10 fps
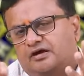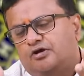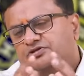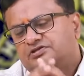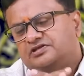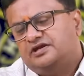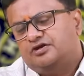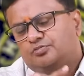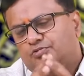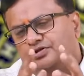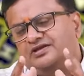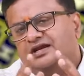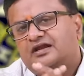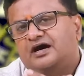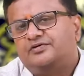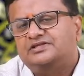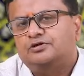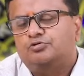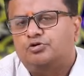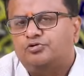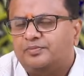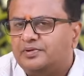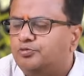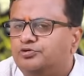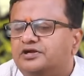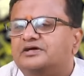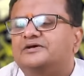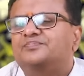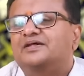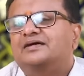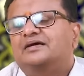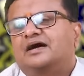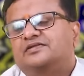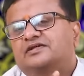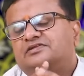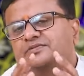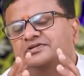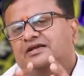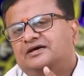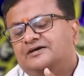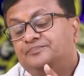ராகு தசை நடக்கும் பொழுது நல்ல லாபத்தை கொடுக்கக்கூடிய அமைப்பு உண்டு அதே சமயத்தில்